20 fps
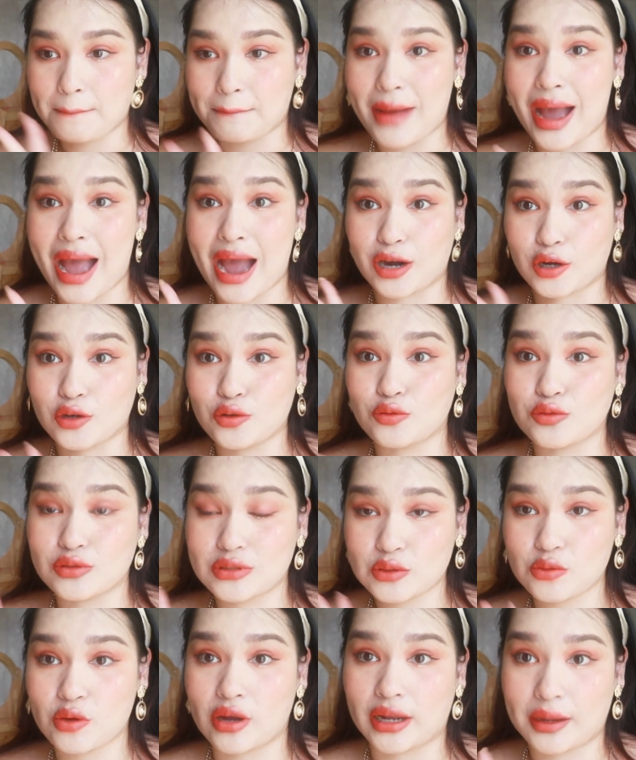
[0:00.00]
ปากดู
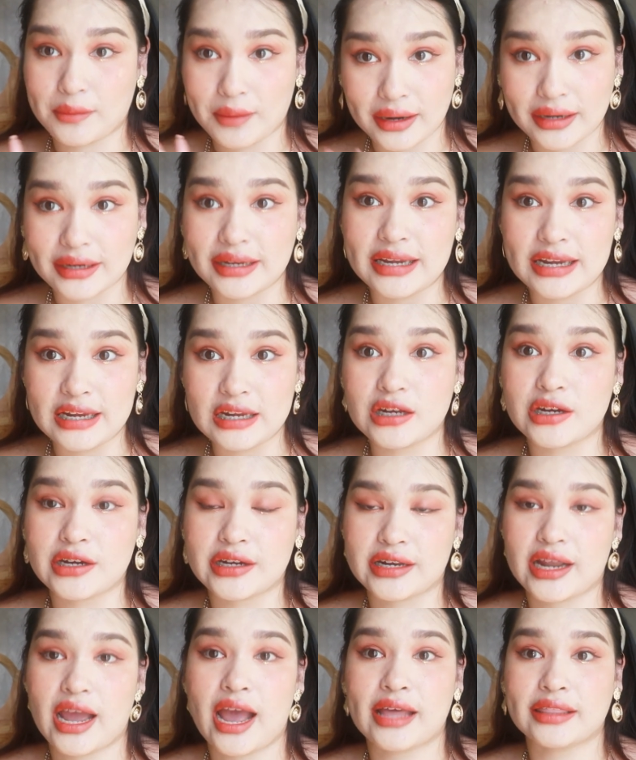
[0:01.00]
สวยกำลังดีเลย
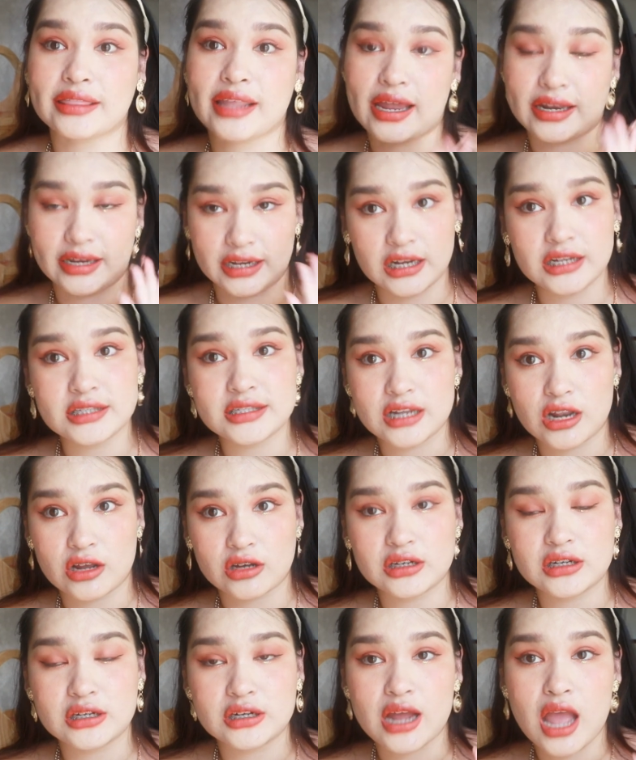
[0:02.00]
นะคะแต่อันนี้จริงๆแล้
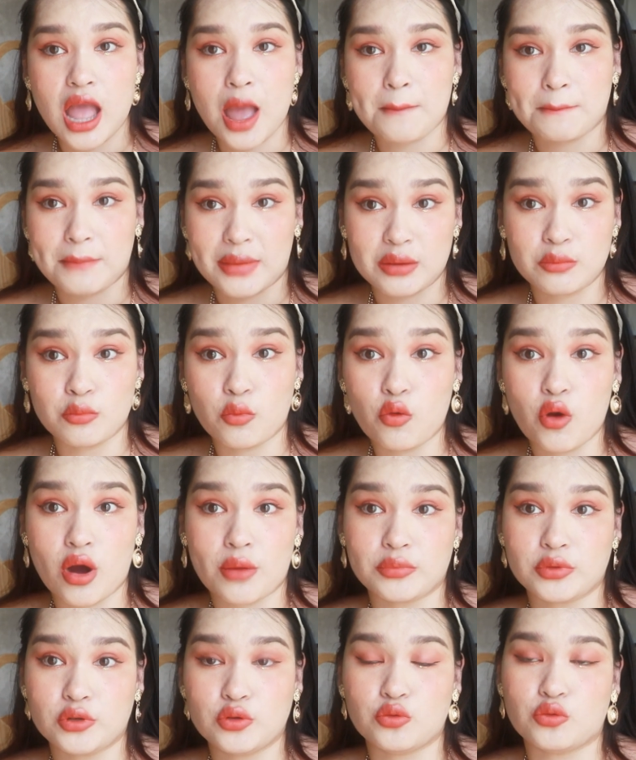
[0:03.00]
วคือมันบว
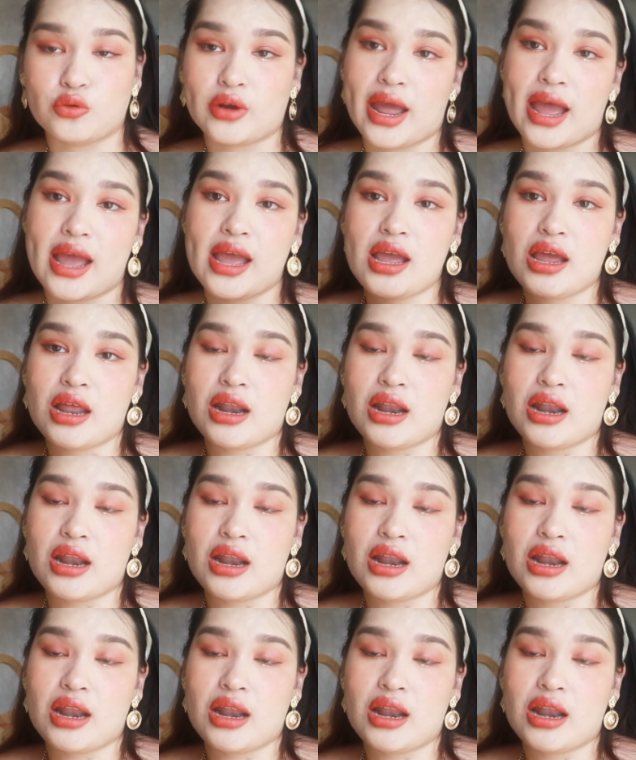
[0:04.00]
มอยู่นะ